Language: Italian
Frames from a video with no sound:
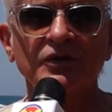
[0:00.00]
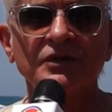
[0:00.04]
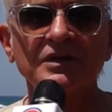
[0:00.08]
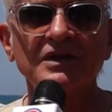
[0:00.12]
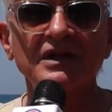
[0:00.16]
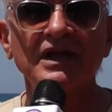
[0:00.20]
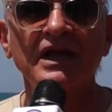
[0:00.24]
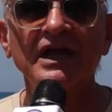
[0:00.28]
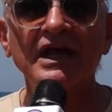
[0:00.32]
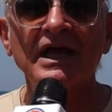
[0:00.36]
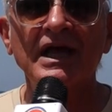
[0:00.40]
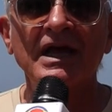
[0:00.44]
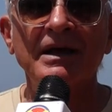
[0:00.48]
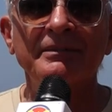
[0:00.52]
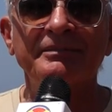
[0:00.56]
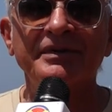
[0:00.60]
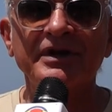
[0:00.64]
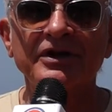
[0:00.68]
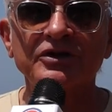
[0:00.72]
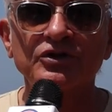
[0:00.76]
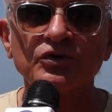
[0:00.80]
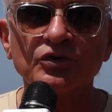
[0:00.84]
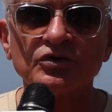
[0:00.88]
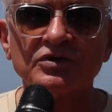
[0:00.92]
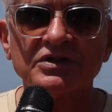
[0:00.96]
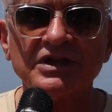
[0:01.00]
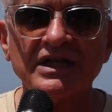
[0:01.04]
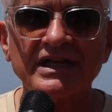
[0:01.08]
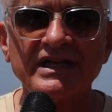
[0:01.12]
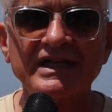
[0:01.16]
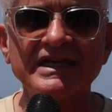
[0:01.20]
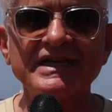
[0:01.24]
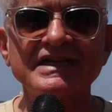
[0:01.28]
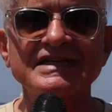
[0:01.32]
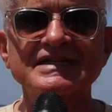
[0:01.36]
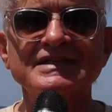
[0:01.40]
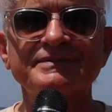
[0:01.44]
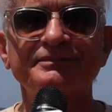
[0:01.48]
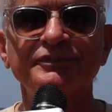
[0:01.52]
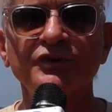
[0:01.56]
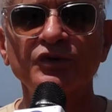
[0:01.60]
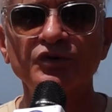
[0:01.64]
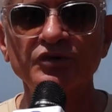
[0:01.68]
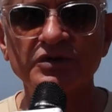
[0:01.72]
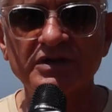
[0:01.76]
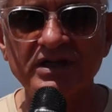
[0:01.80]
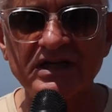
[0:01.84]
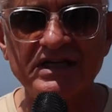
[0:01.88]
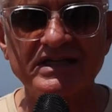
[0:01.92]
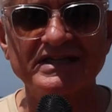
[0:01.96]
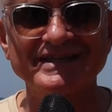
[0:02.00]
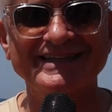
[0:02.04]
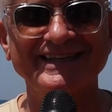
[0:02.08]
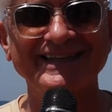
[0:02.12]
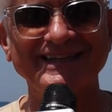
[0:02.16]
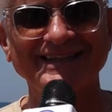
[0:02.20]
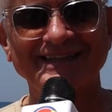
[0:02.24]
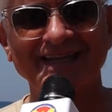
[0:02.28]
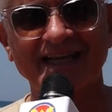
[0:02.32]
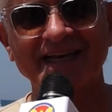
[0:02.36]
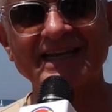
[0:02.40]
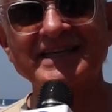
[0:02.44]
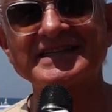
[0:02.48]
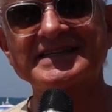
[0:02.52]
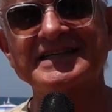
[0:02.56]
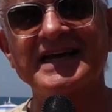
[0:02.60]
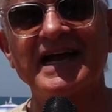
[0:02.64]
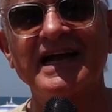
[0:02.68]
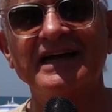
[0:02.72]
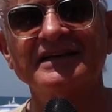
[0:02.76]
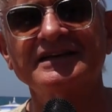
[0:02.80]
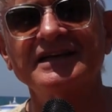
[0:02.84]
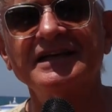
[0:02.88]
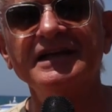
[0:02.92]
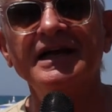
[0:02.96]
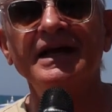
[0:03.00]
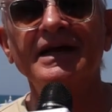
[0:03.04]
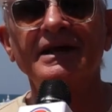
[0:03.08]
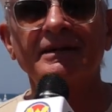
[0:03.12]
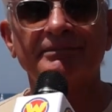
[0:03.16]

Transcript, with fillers: quindi per tutti gli spuntisti interessati